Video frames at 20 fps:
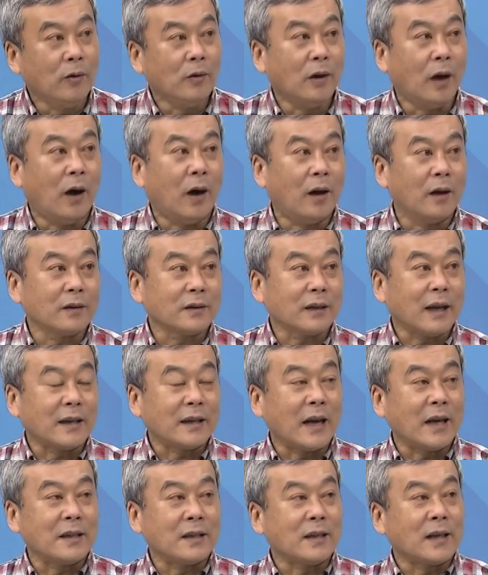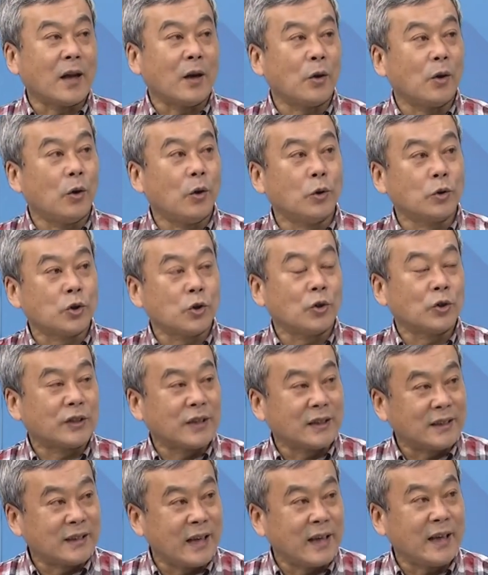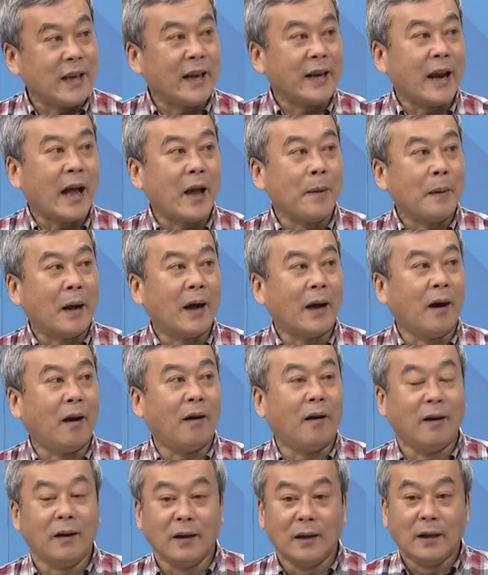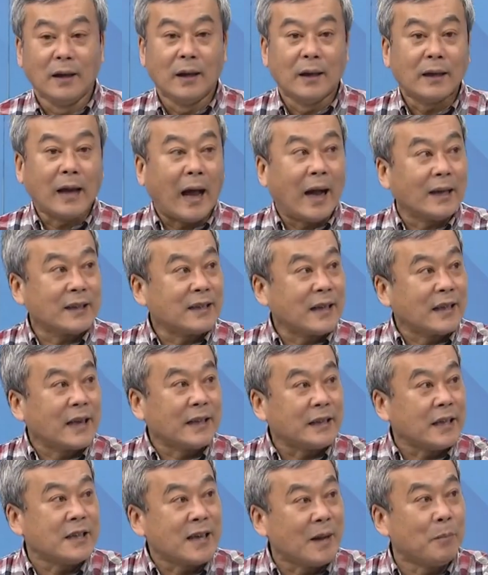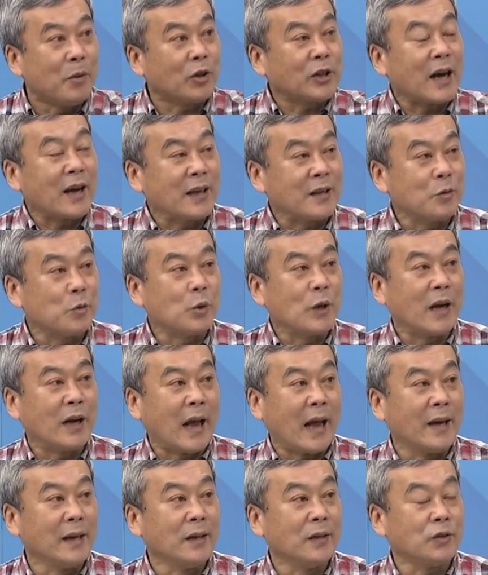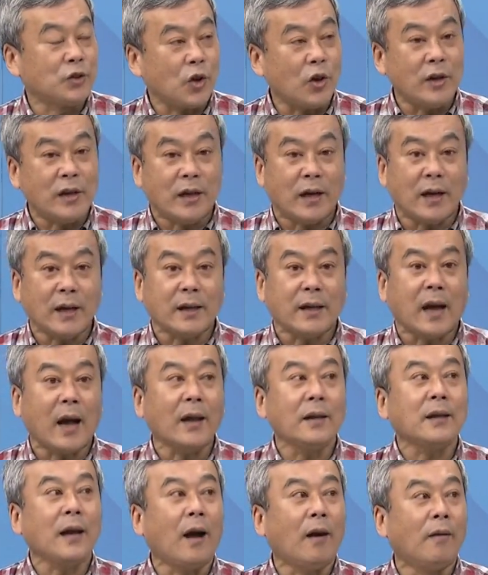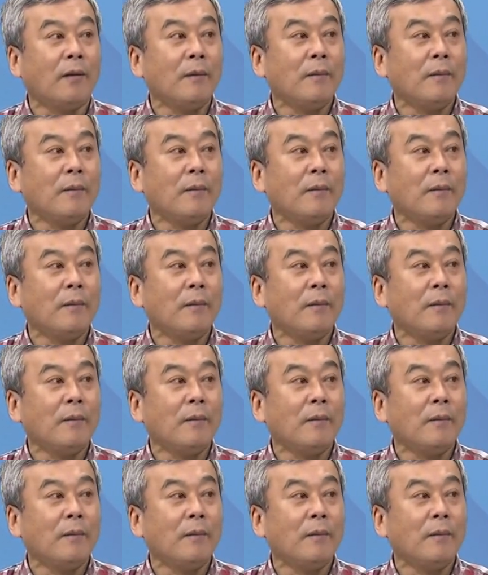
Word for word: 啊、哦，大家也知道欧洲这些年来嘛，哦，那现在第三波当然是乌克兰，所以你可以看到。